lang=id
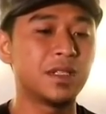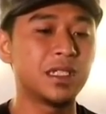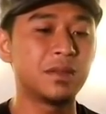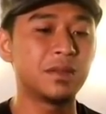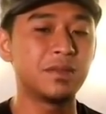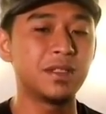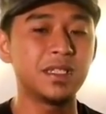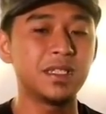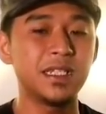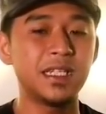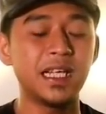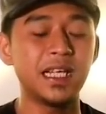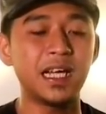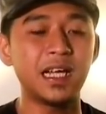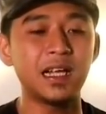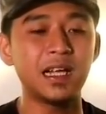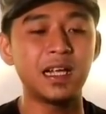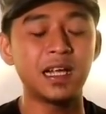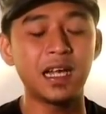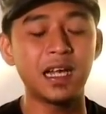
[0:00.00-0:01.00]
Teman-teman
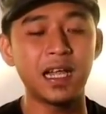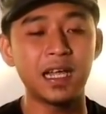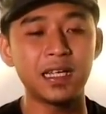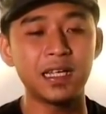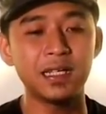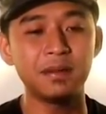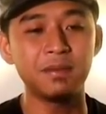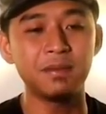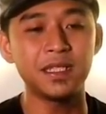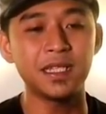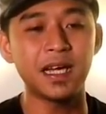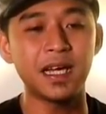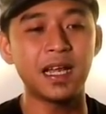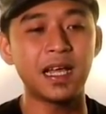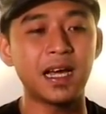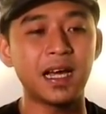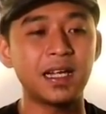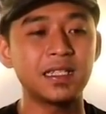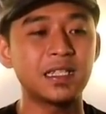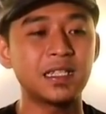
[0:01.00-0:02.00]
tidak lagi
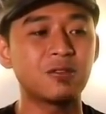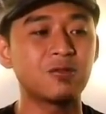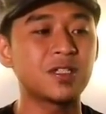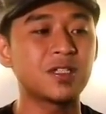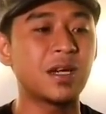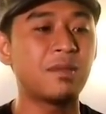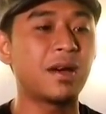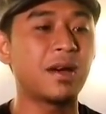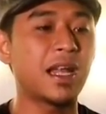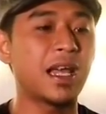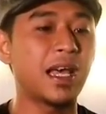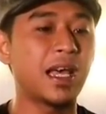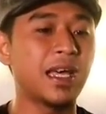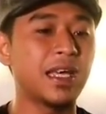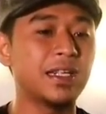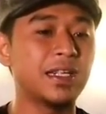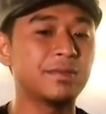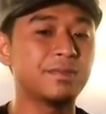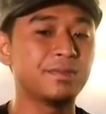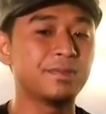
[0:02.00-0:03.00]
menyalahkan satu sama
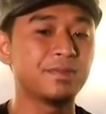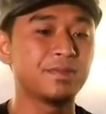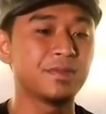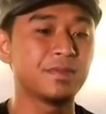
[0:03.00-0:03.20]
lain.